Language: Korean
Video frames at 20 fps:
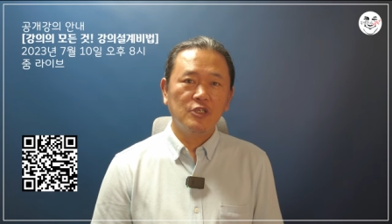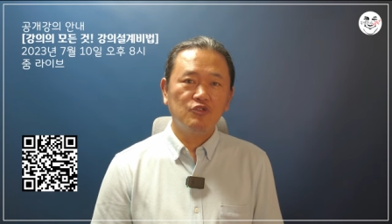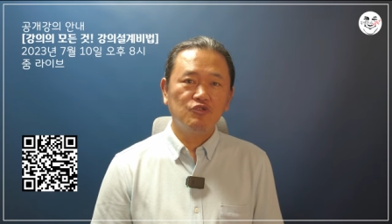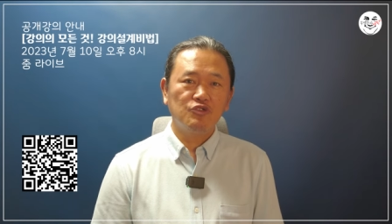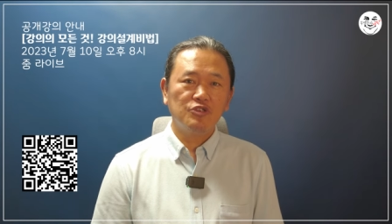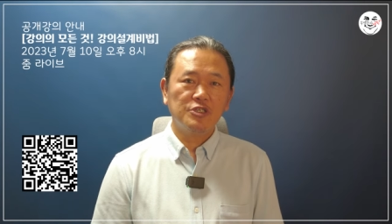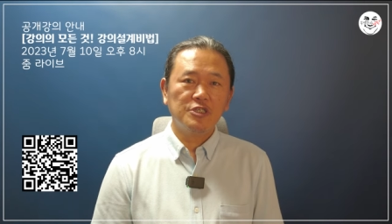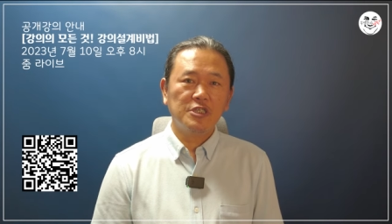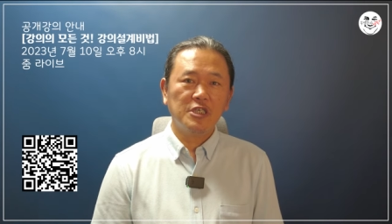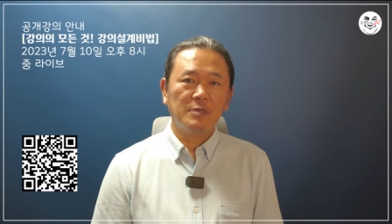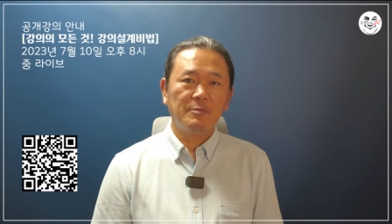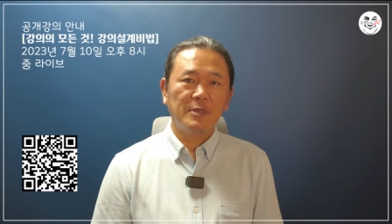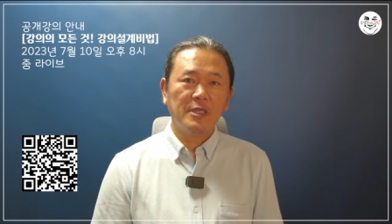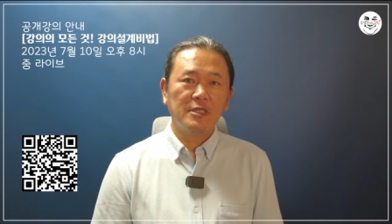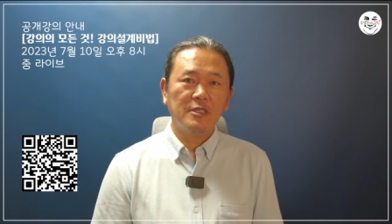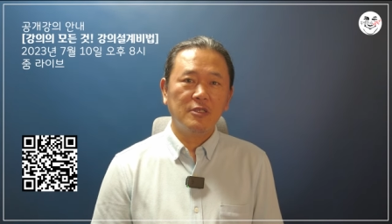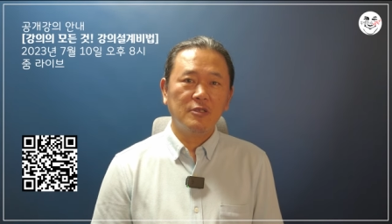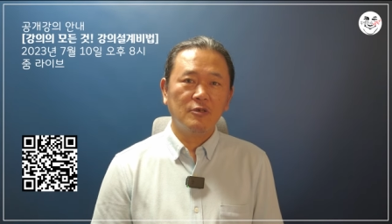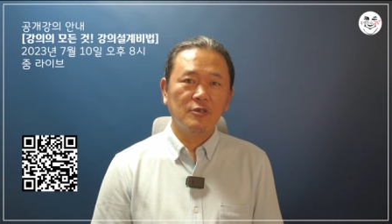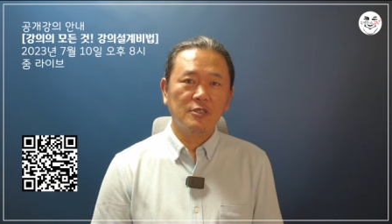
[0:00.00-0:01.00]
취지에
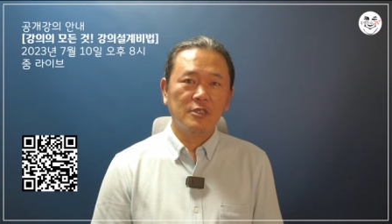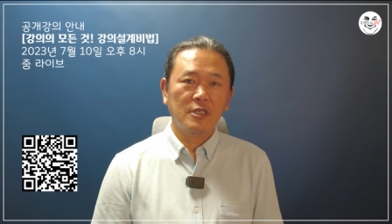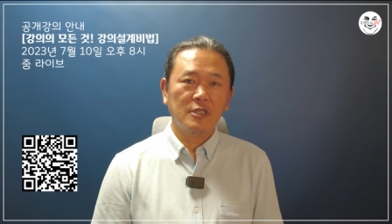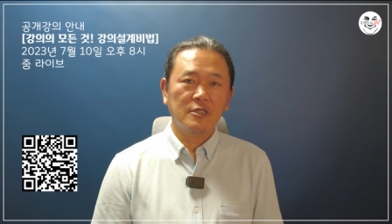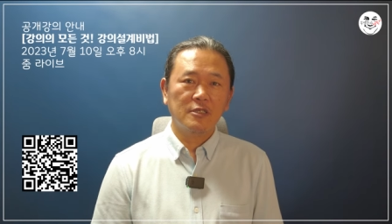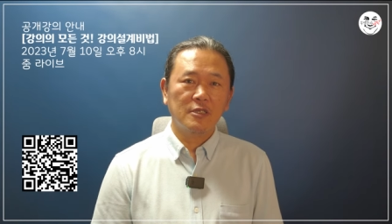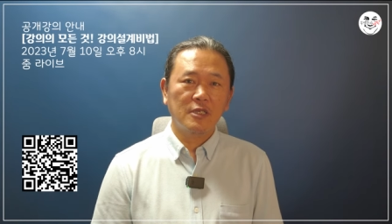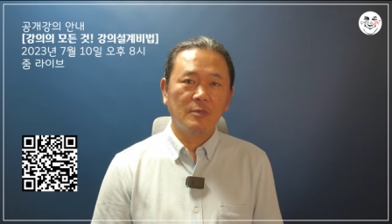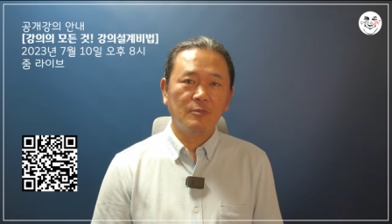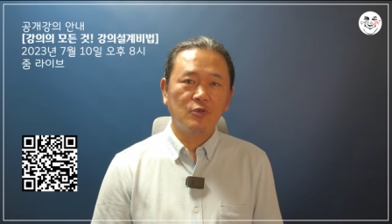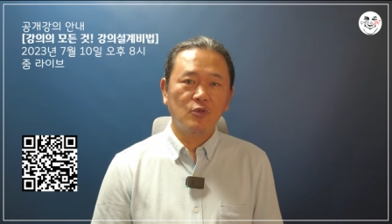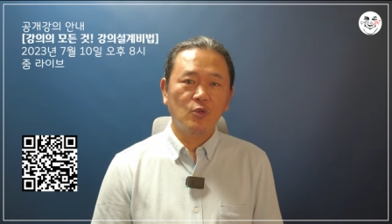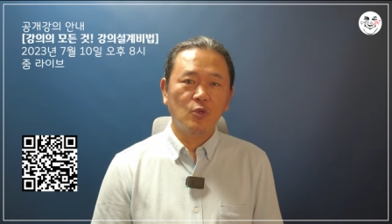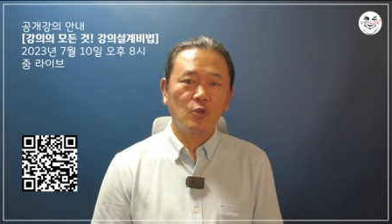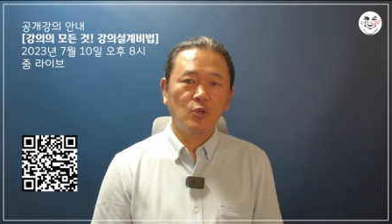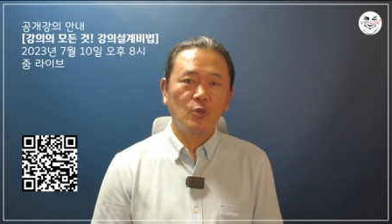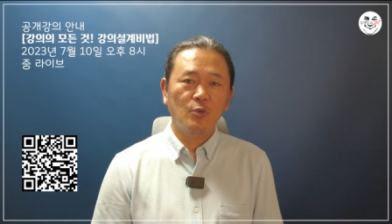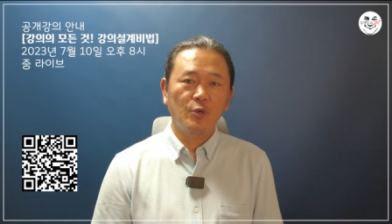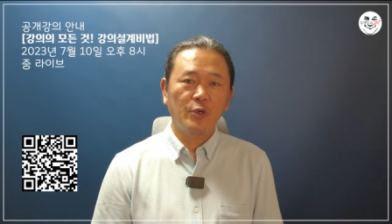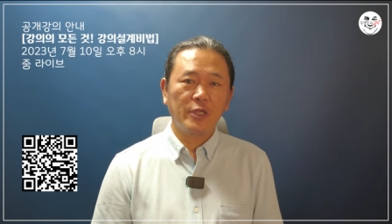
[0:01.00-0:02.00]
맞는 영상들을 앞으로
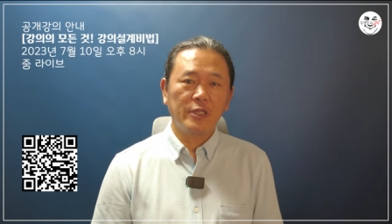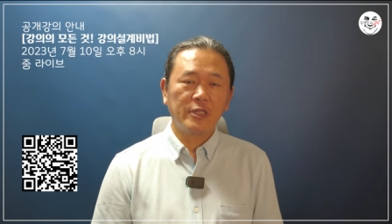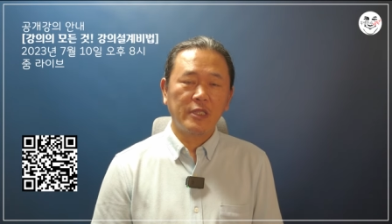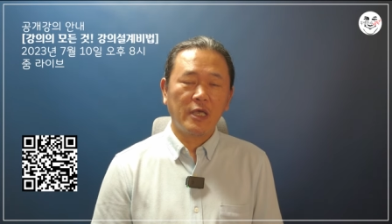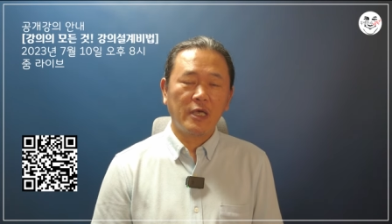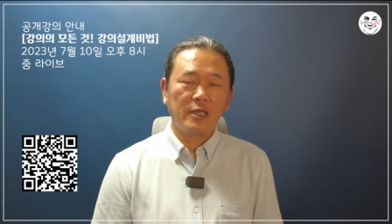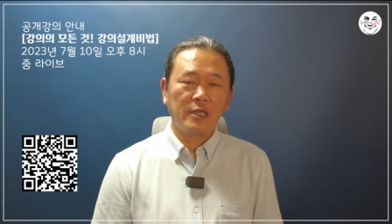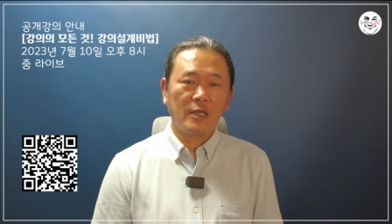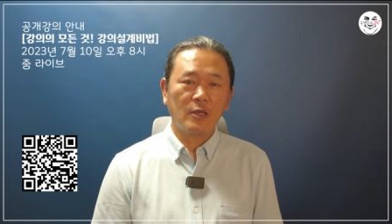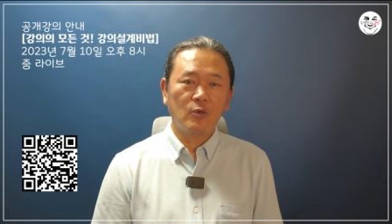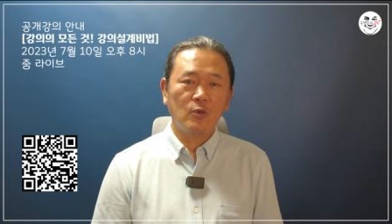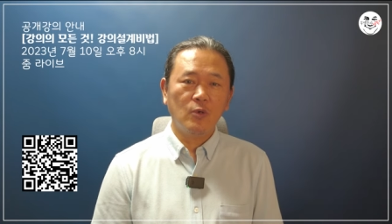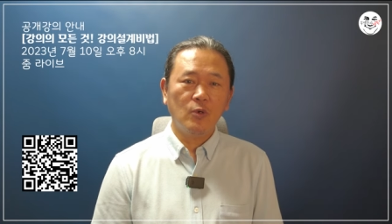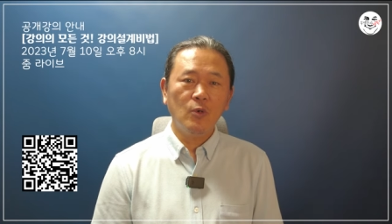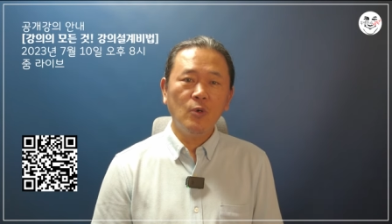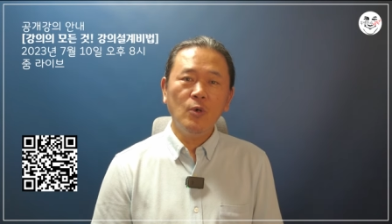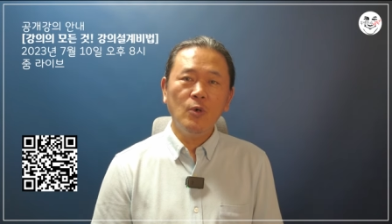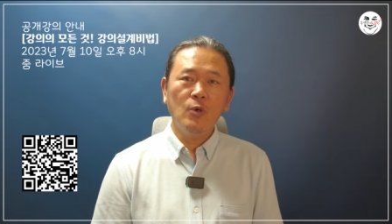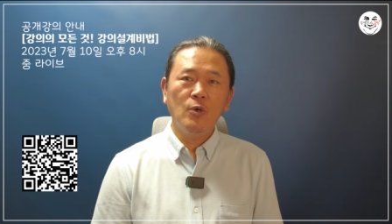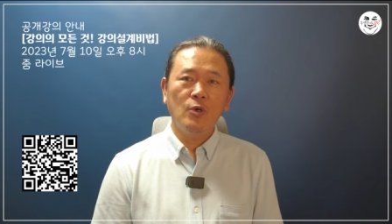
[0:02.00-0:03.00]
올려보겠다
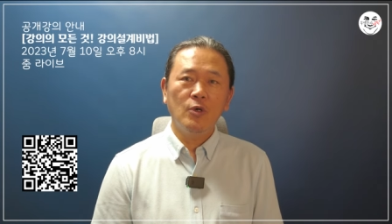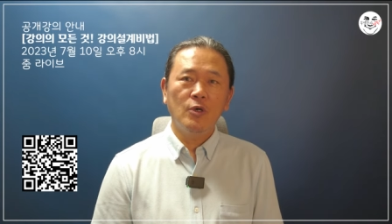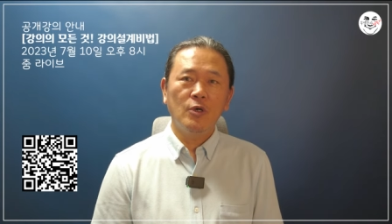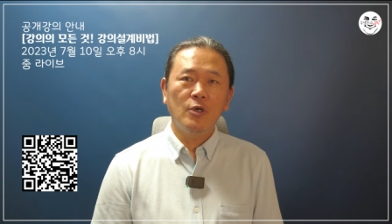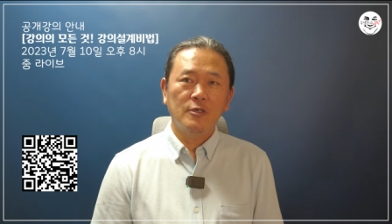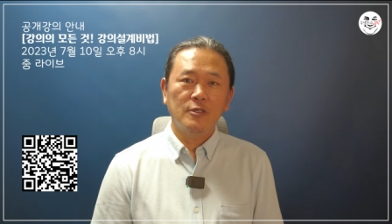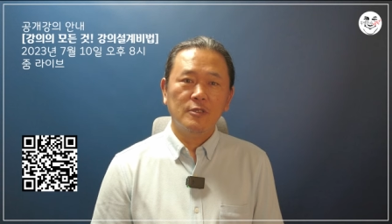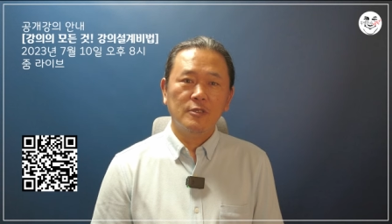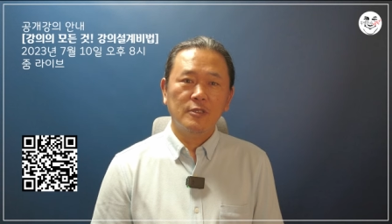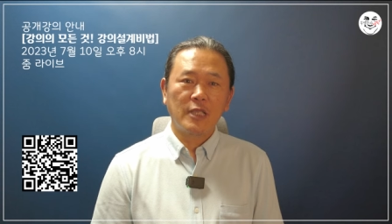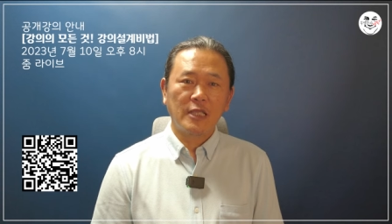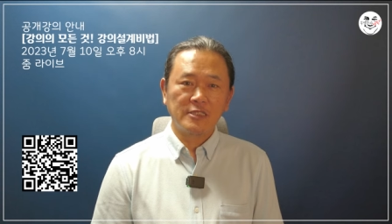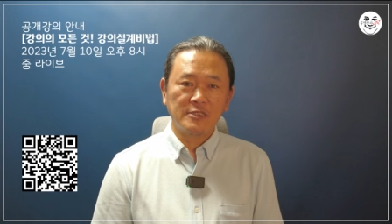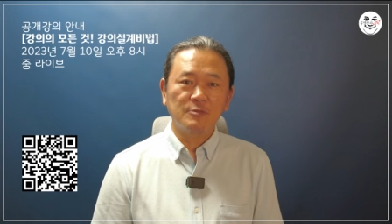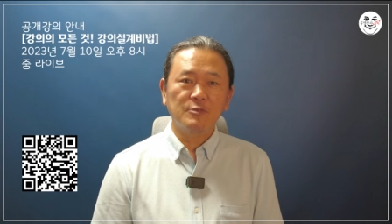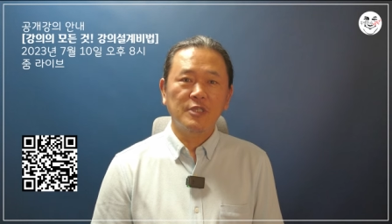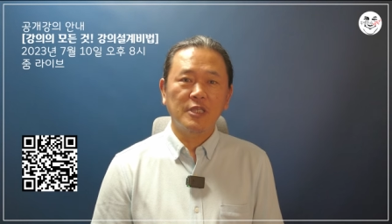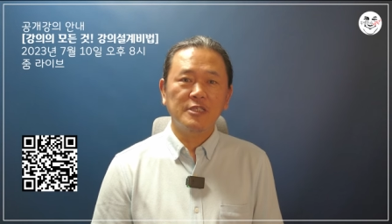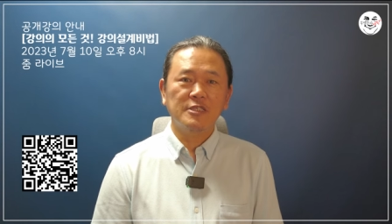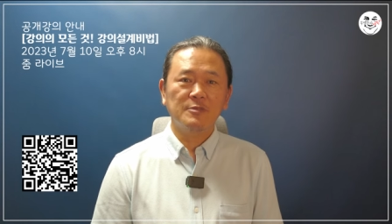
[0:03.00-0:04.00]
라고
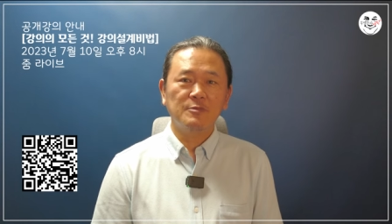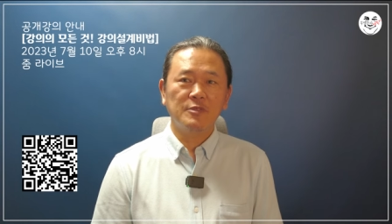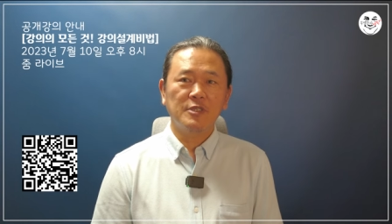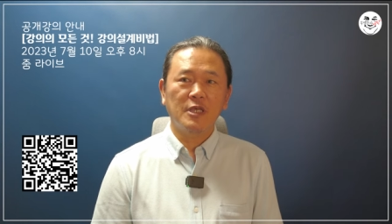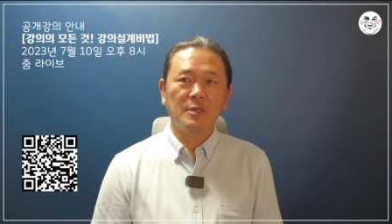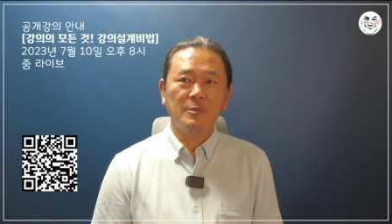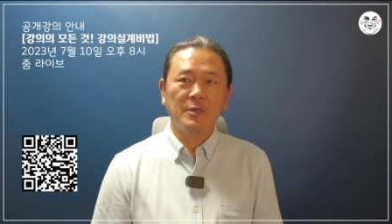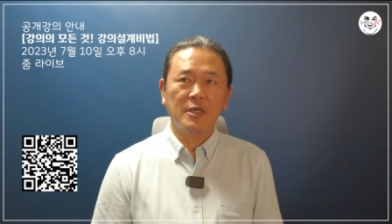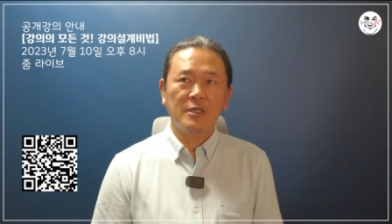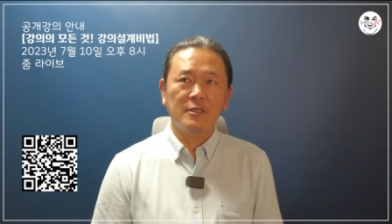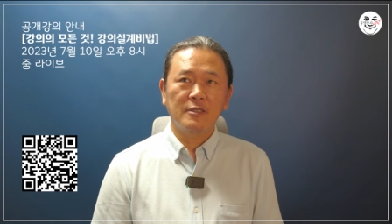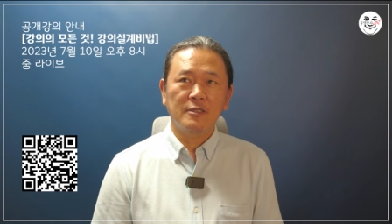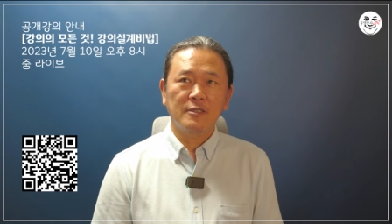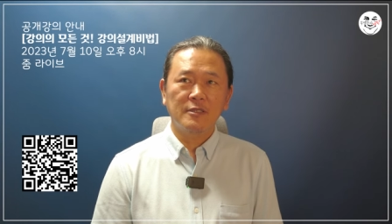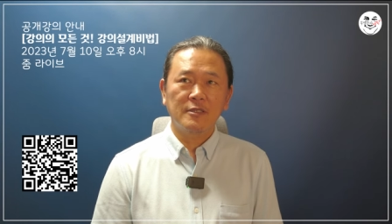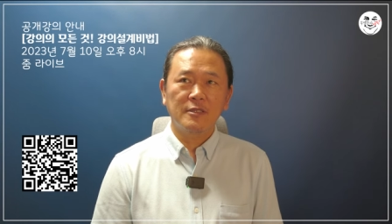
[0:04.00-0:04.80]
다짐은 했습니다만